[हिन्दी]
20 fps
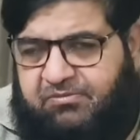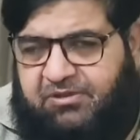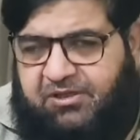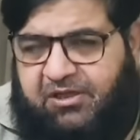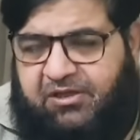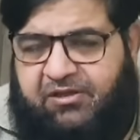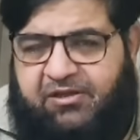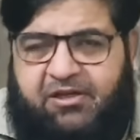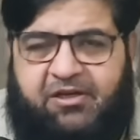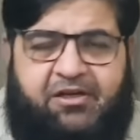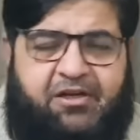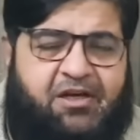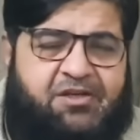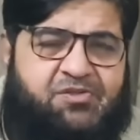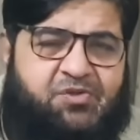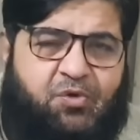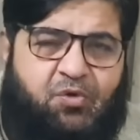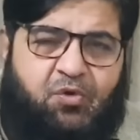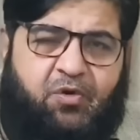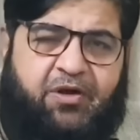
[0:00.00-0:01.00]
तीन दिन का
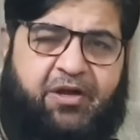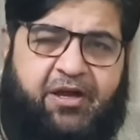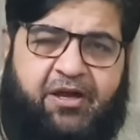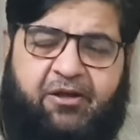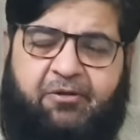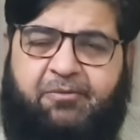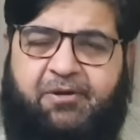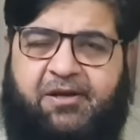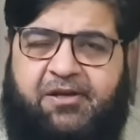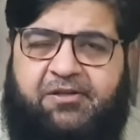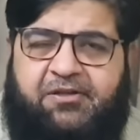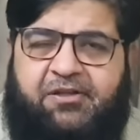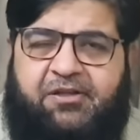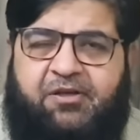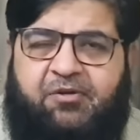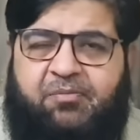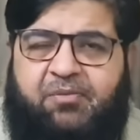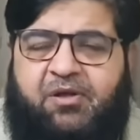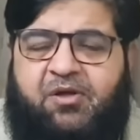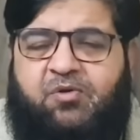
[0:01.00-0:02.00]
सोग है हमारे
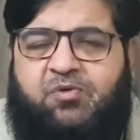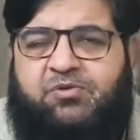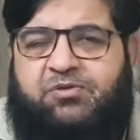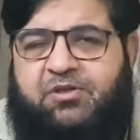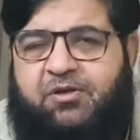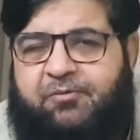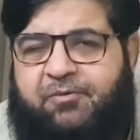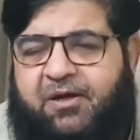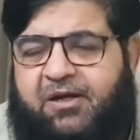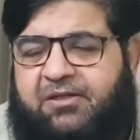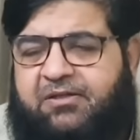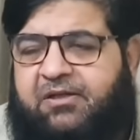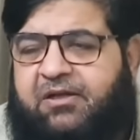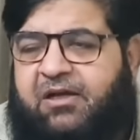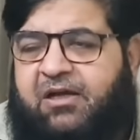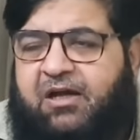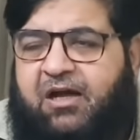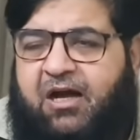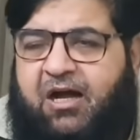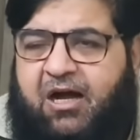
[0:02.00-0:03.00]
दीन में उसके बाद
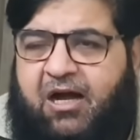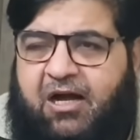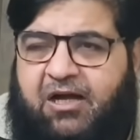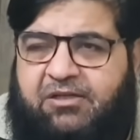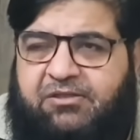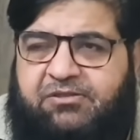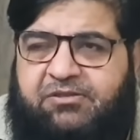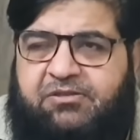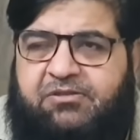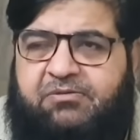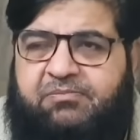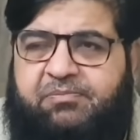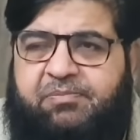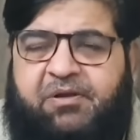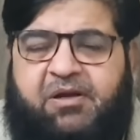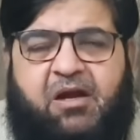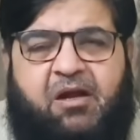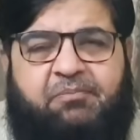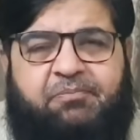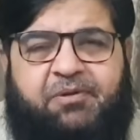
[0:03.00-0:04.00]
आज
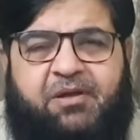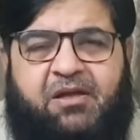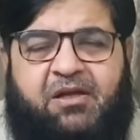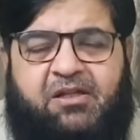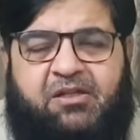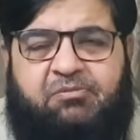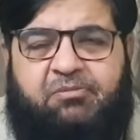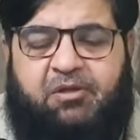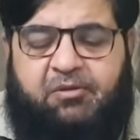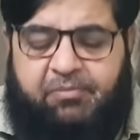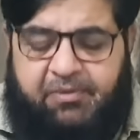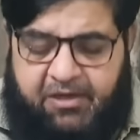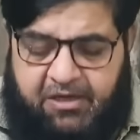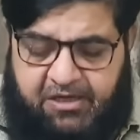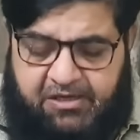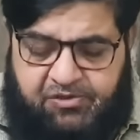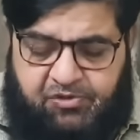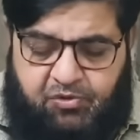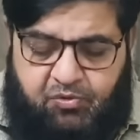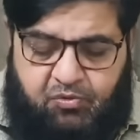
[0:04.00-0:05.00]
फिर आपकी खिदमत में
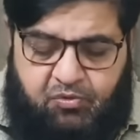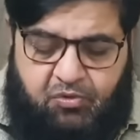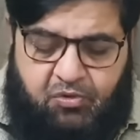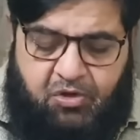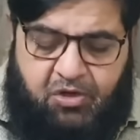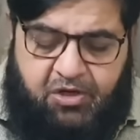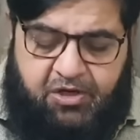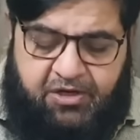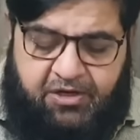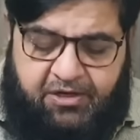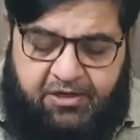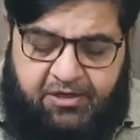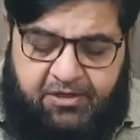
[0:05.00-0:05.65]
हाज़िर हूँ और